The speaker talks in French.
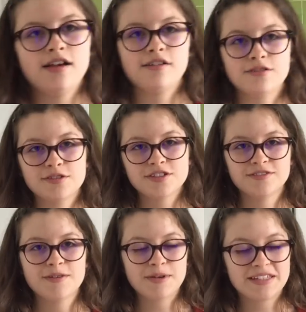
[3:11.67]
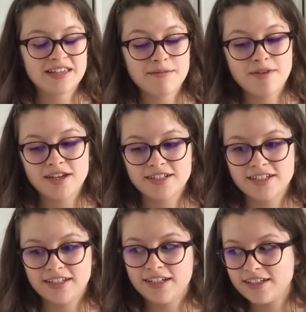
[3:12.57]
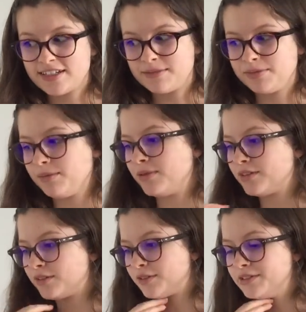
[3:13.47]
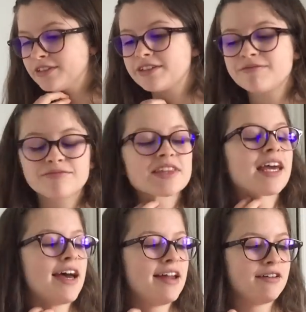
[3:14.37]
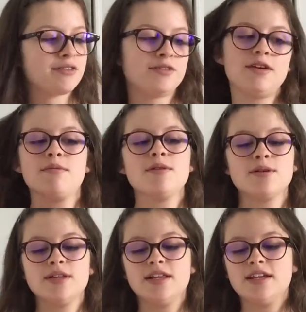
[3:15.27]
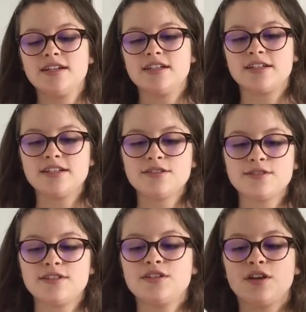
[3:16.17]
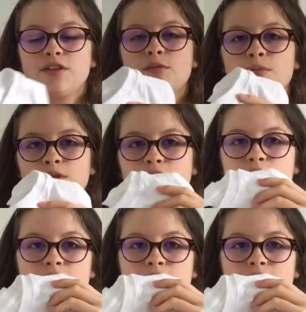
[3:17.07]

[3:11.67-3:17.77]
Ensuite, on va passer à Bershika, J'ai plein plein de trucs. Alors tout d'abord, j'ai ce t-shirt blanc tout